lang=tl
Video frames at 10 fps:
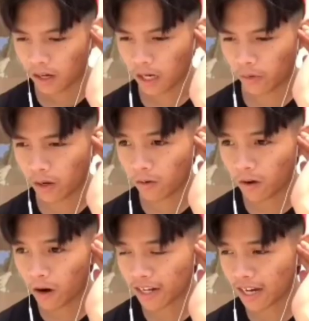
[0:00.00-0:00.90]
Hello, hello.
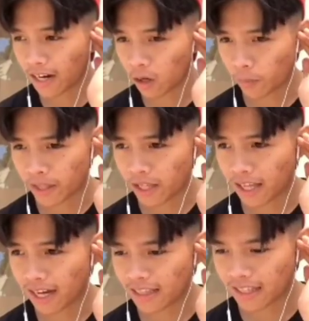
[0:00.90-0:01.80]
Okay na? Naka-open na yung
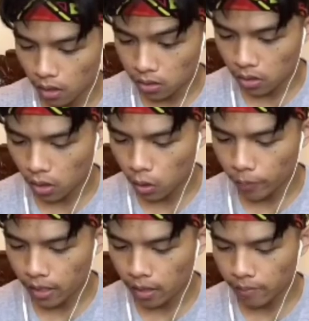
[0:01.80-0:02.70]
lahat? O, tol,
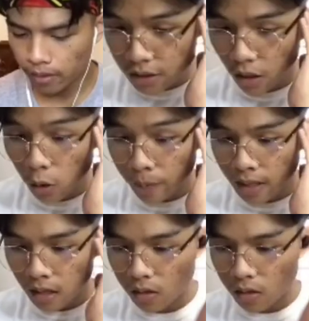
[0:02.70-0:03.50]
naka-open na kami. Yes, naka-open na ako.